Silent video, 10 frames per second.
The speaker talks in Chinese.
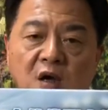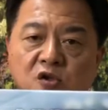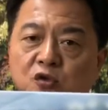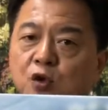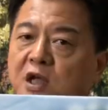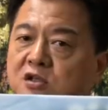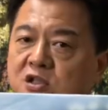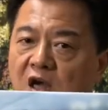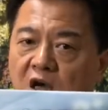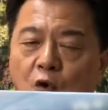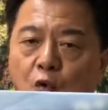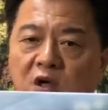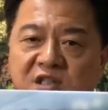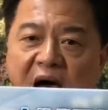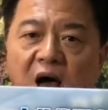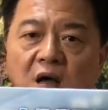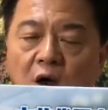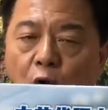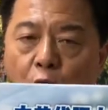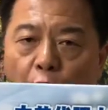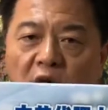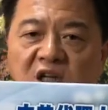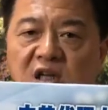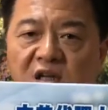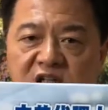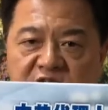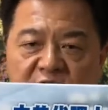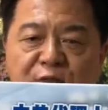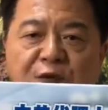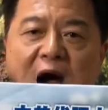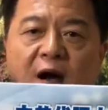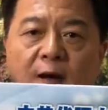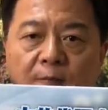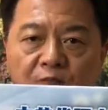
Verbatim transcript: 就是对于整个国家国体、宪法